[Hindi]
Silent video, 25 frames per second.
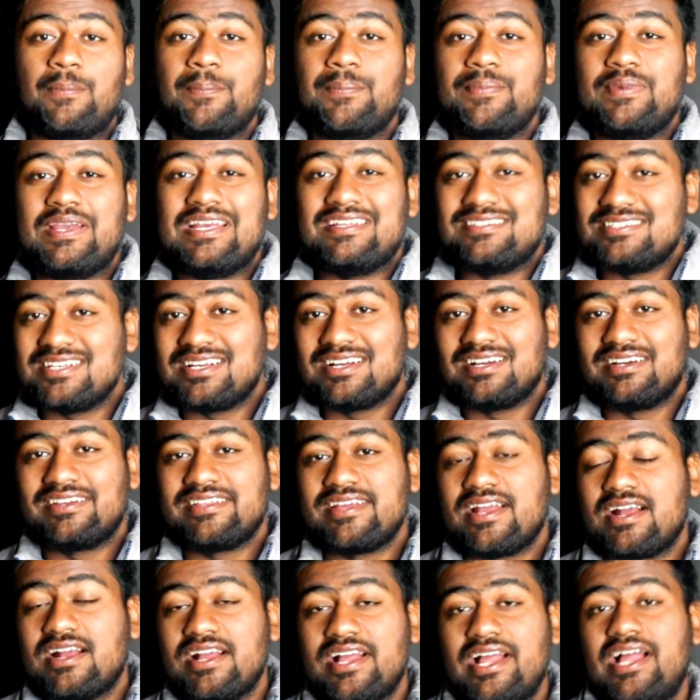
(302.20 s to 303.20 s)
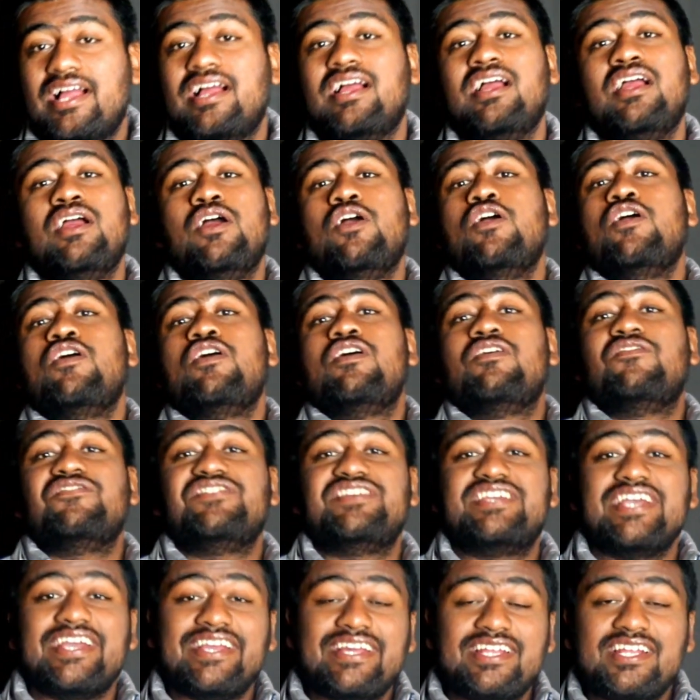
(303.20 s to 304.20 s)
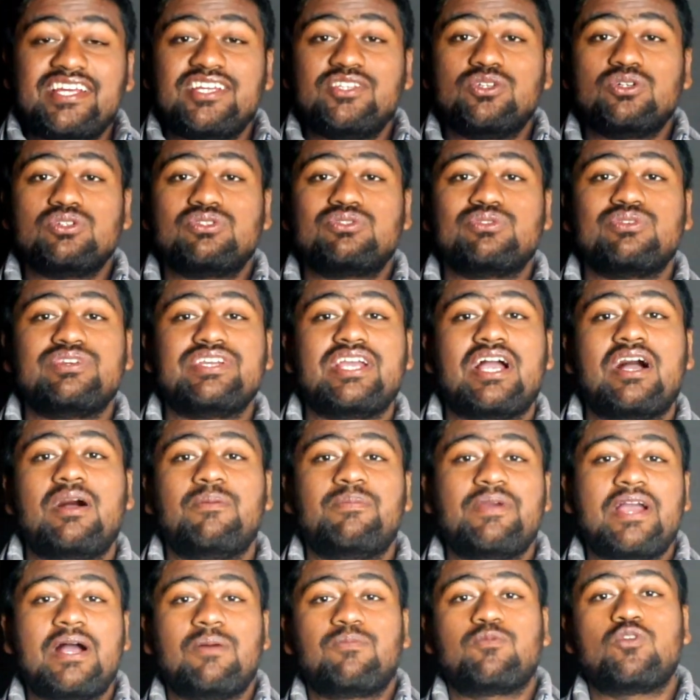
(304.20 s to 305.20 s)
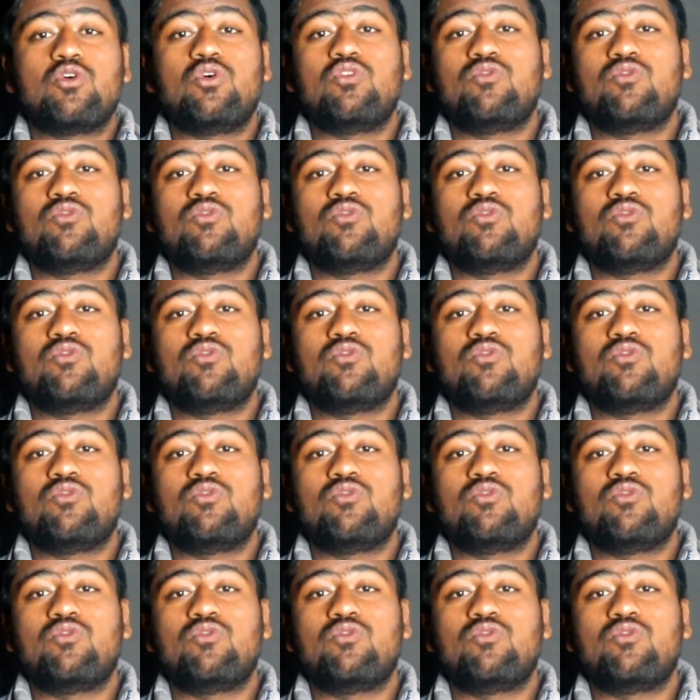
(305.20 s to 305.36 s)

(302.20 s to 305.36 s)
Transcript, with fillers: अमेजिंग कर दिया गया है यही नहीं दोस्तों यहाँ पे आपको